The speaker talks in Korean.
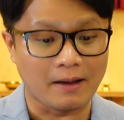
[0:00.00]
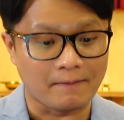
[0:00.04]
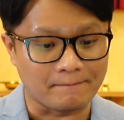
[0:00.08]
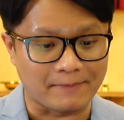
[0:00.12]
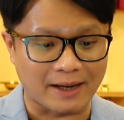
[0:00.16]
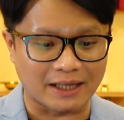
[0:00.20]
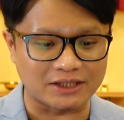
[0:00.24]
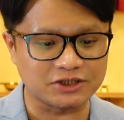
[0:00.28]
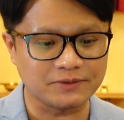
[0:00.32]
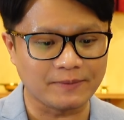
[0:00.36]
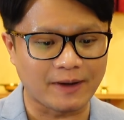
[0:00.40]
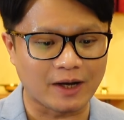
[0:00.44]

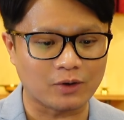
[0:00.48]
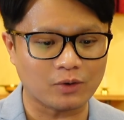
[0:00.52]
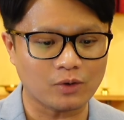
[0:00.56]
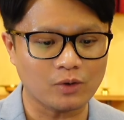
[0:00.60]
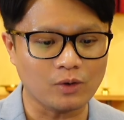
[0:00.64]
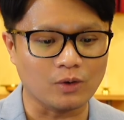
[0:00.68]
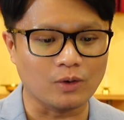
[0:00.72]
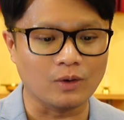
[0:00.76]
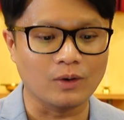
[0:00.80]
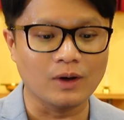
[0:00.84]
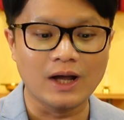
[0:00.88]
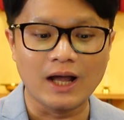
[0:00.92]

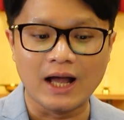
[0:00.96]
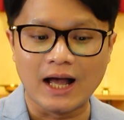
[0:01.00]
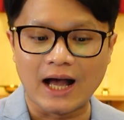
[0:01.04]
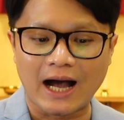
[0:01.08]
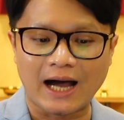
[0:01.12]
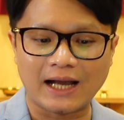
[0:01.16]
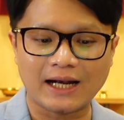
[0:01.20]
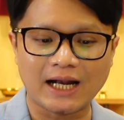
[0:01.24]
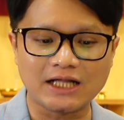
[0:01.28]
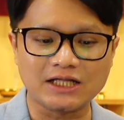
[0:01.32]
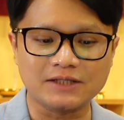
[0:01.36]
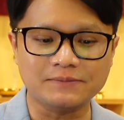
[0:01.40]
마지막으로
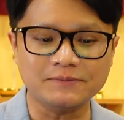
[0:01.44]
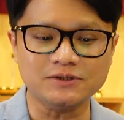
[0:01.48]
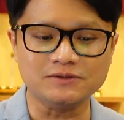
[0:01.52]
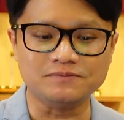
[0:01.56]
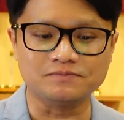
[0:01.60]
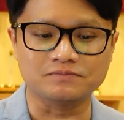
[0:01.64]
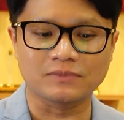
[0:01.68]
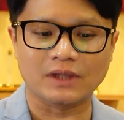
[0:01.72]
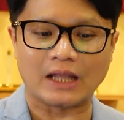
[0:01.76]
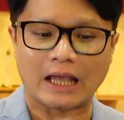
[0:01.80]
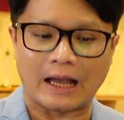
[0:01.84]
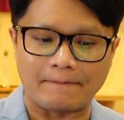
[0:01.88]

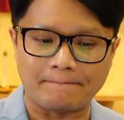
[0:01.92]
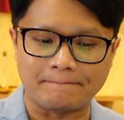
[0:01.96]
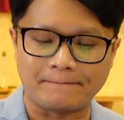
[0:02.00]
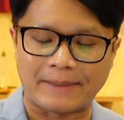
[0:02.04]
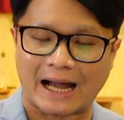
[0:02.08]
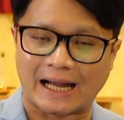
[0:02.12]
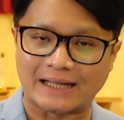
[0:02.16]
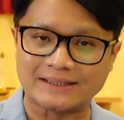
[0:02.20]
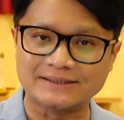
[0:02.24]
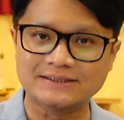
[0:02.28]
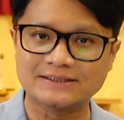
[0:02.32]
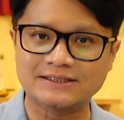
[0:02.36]
하나님은
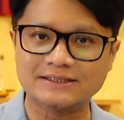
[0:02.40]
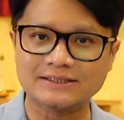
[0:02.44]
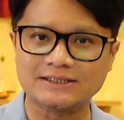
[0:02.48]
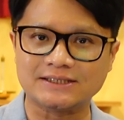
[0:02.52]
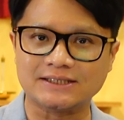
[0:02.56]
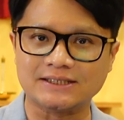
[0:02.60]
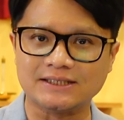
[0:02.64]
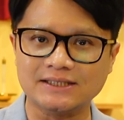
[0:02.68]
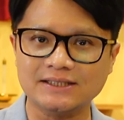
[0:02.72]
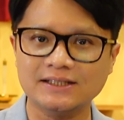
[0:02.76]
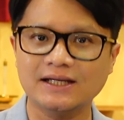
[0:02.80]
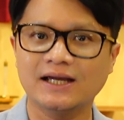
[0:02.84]

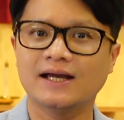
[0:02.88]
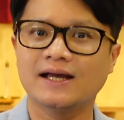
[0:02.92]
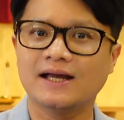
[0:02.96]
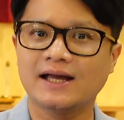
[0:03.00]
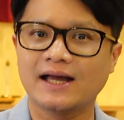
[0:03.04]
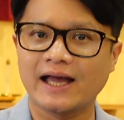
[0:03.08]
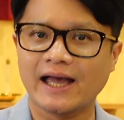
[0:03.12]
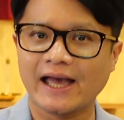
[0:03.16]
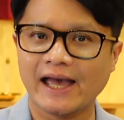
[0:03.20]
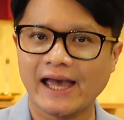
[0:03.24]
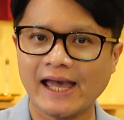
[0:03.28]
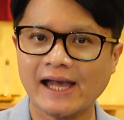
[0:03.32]
반드시
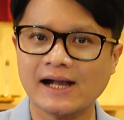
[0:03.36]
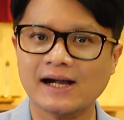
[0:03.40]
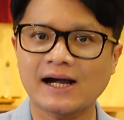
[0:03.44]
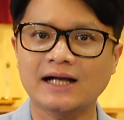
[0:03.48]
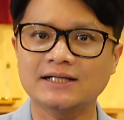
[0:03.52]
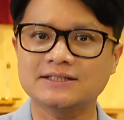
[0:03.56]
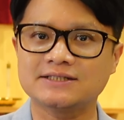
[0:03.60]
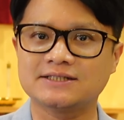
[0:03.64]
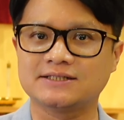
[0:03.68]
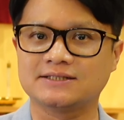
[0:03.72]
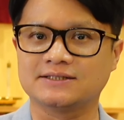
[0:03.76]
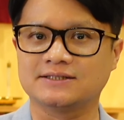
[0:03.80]

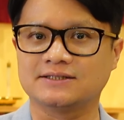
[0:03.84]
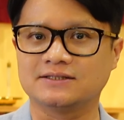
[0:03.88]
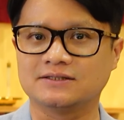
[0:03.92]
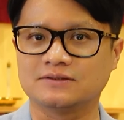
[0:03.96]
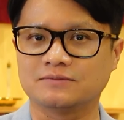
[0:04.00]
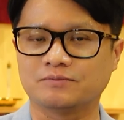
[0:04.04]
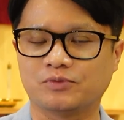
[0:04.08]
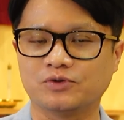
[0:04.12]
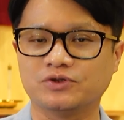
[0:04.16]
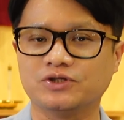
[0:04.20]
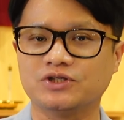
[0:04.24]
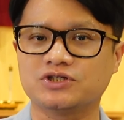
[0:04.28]

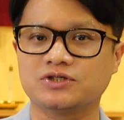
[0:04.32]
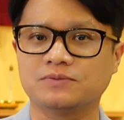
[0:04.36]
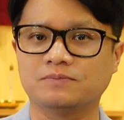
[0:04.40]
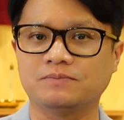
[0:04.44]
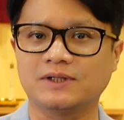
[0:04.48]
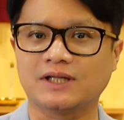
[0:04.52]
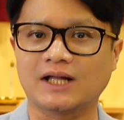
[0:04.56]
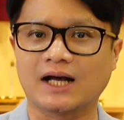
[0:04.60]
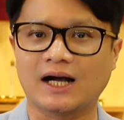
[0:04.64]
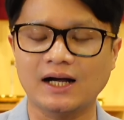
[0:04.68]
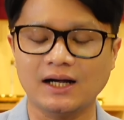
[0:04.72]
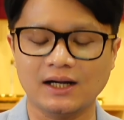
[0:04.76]
행하시는
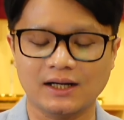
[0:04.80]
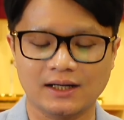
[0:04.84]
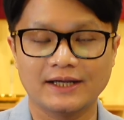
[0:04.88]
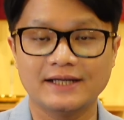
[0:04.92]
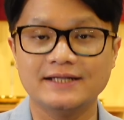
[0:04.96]
분이십니다.